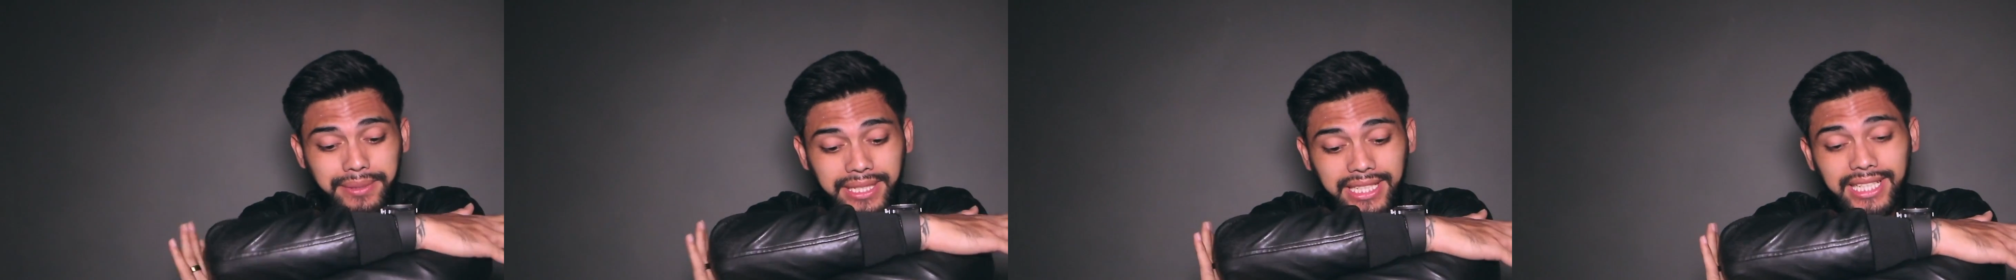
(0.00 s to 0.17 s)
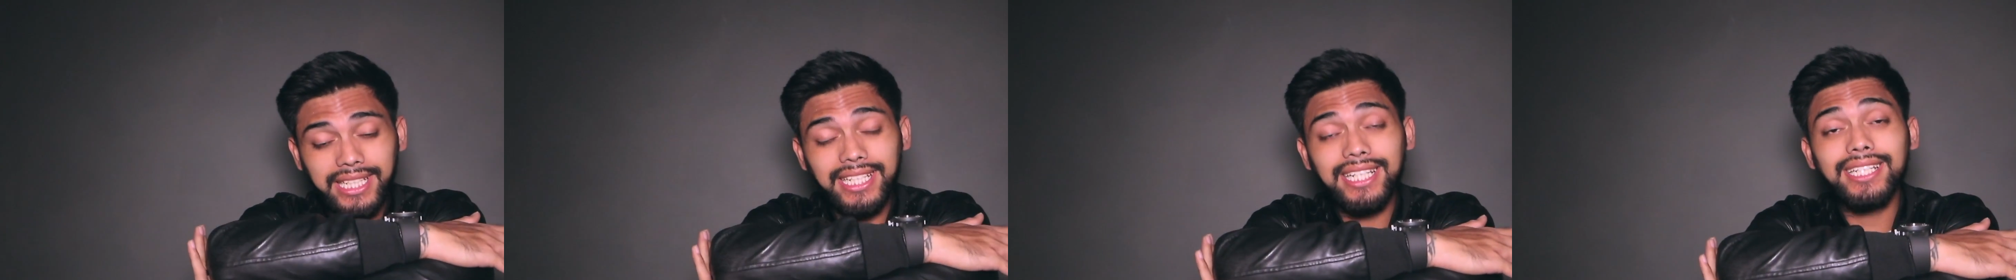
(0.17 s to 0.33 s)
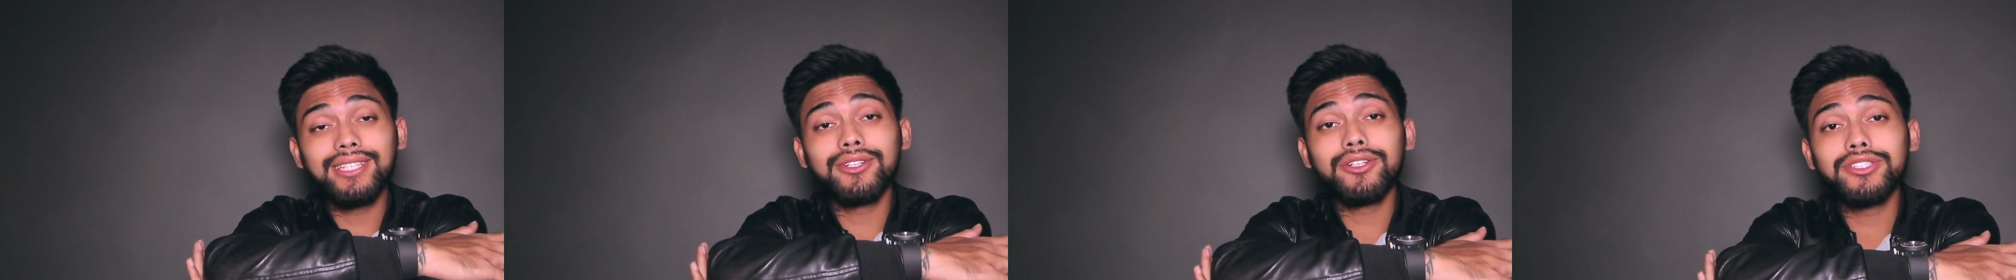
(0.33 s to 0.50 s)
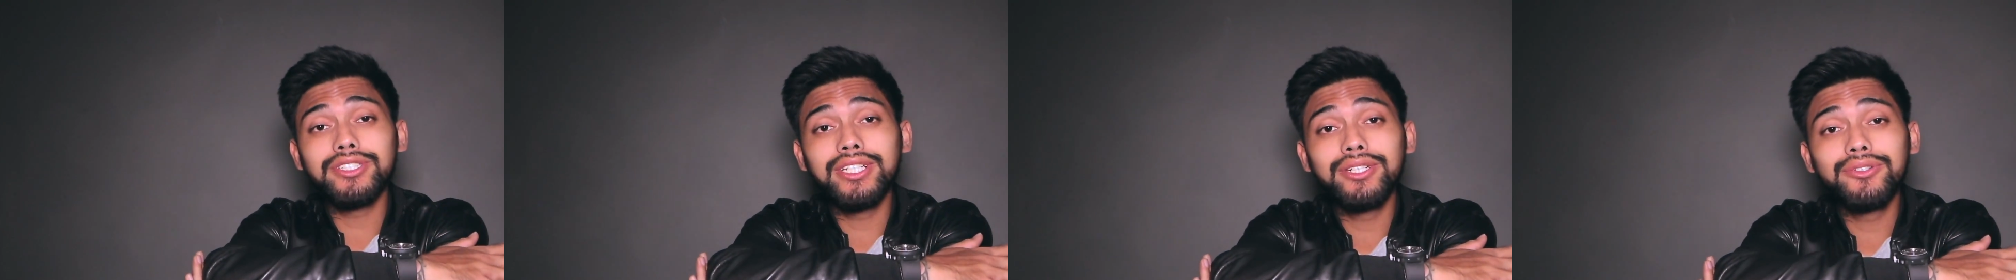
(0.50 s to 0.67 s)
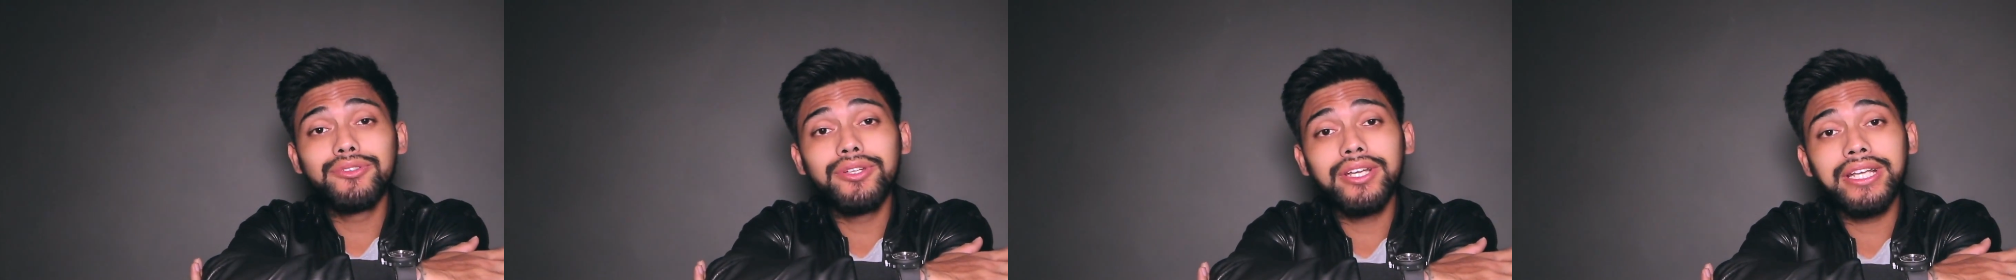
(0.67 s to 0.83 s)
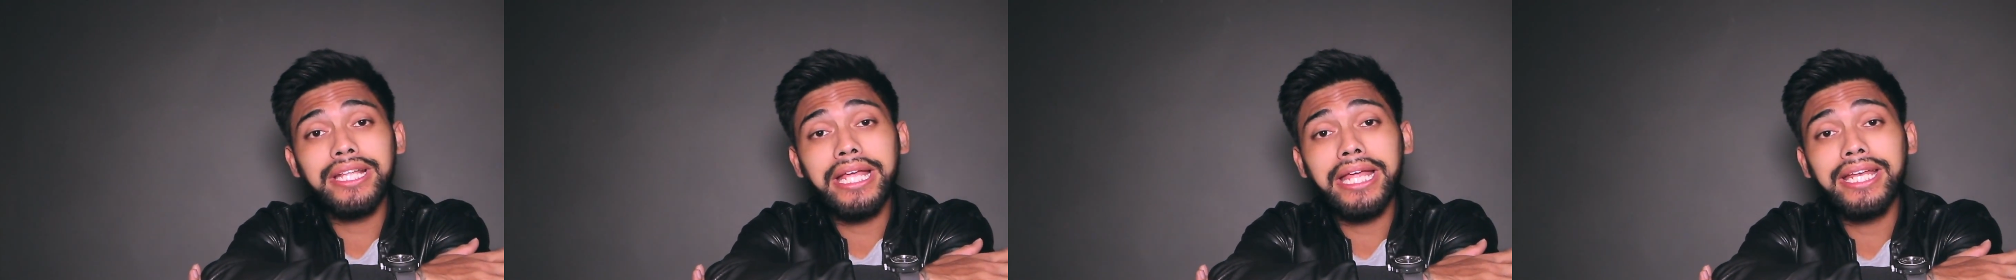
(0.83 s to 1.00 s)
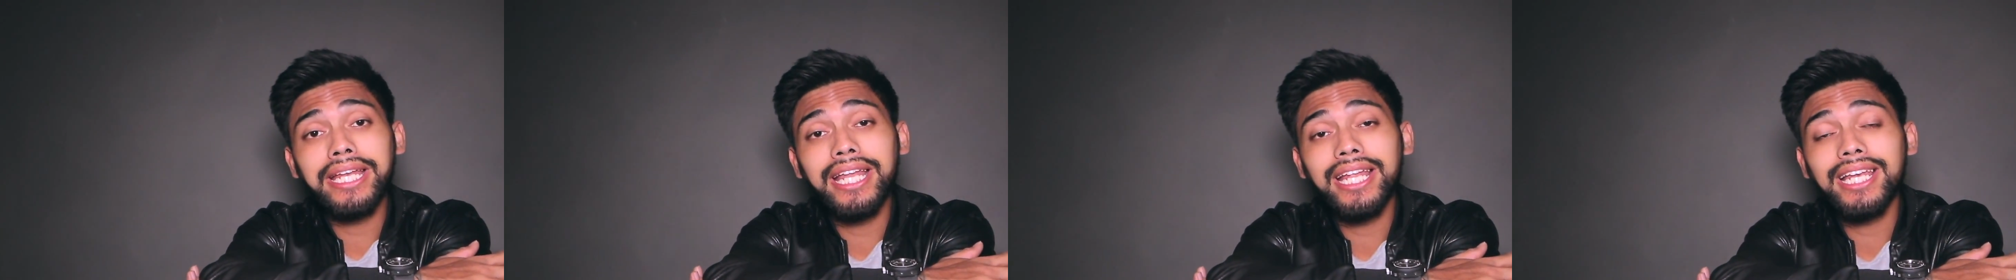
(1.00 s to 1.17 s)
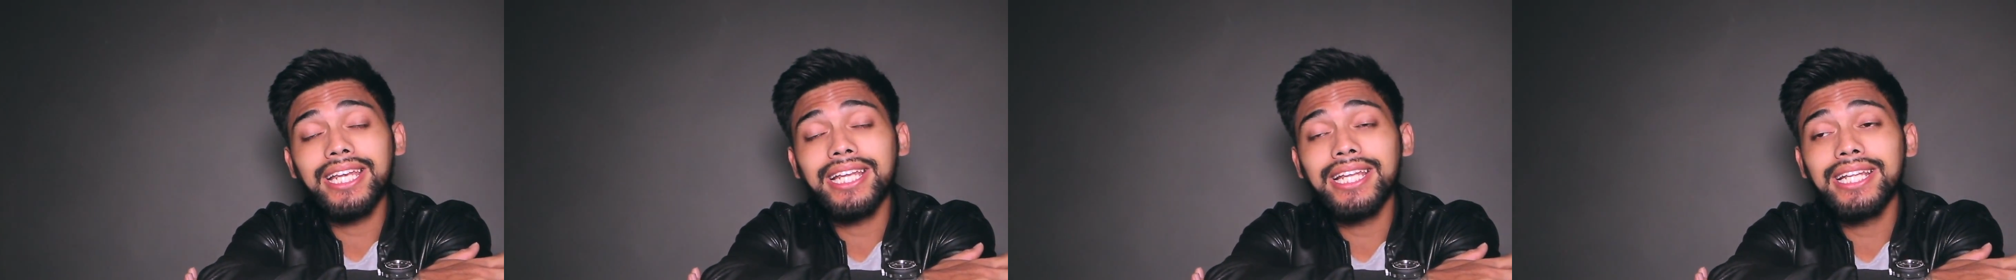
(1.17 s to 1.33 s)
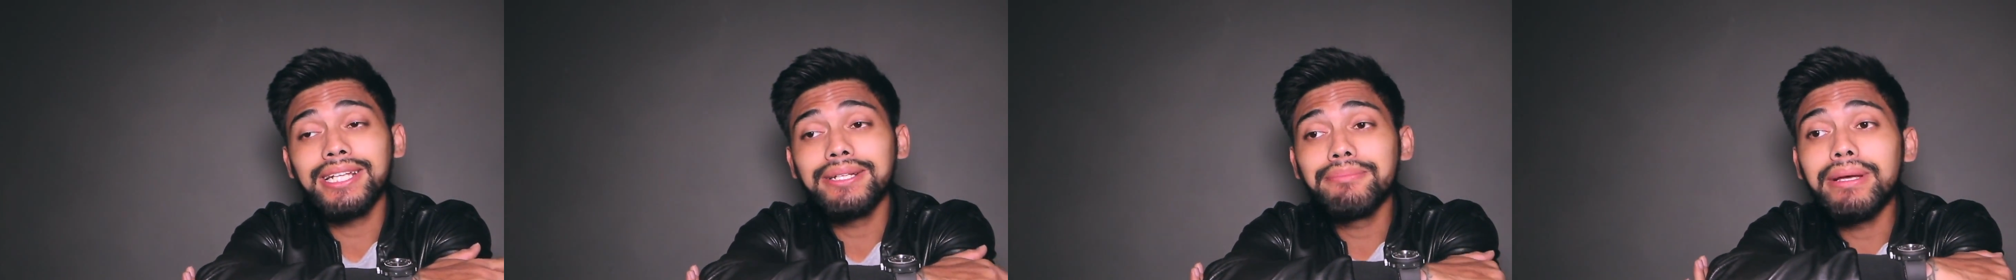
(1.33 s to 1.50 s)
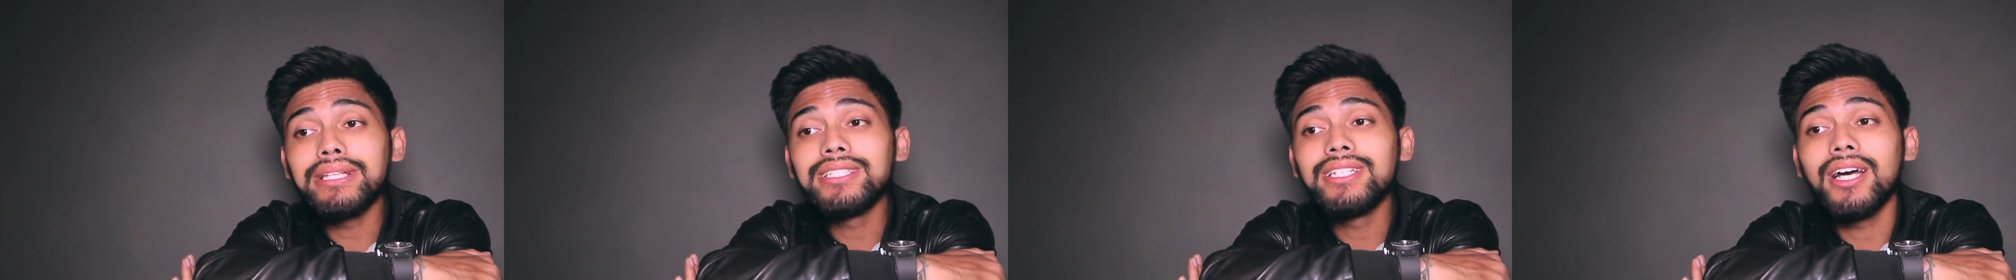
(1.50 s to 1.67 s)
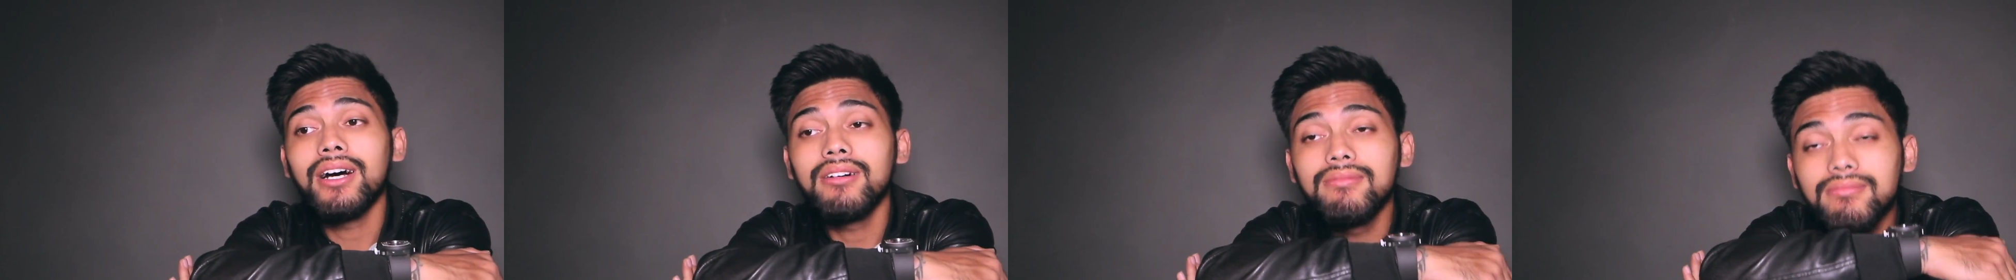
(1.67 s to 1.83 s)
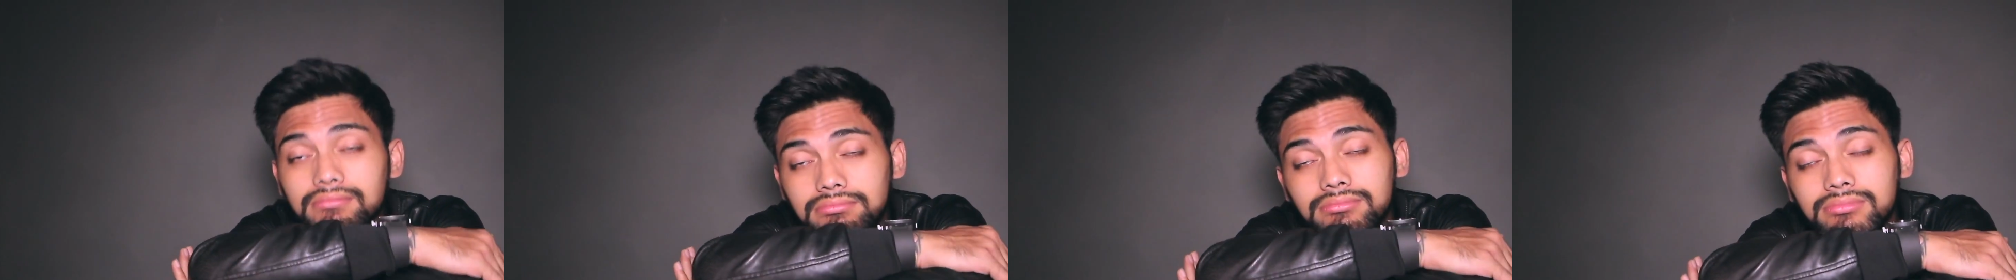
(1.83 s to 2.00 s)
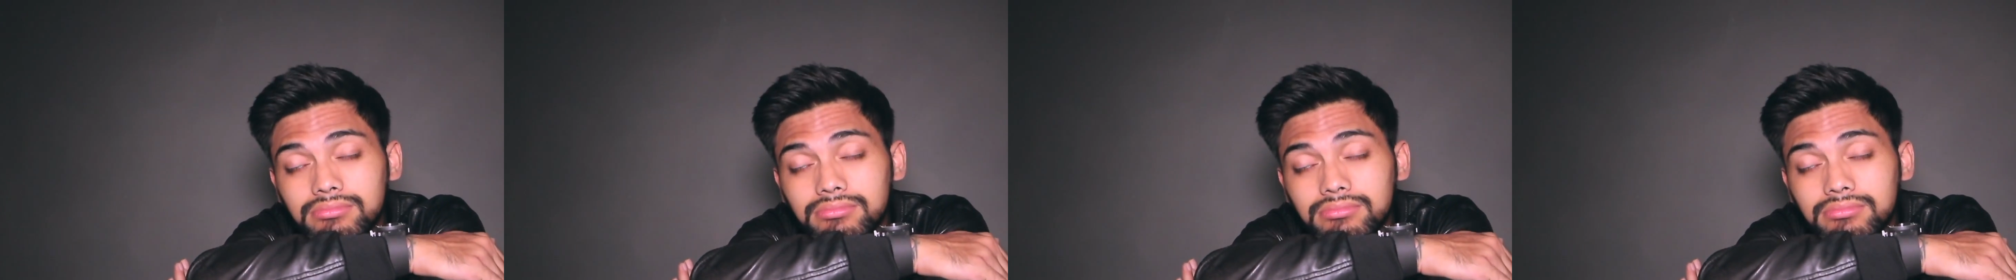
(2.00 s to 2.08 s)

begini terus dia udah nyender di meja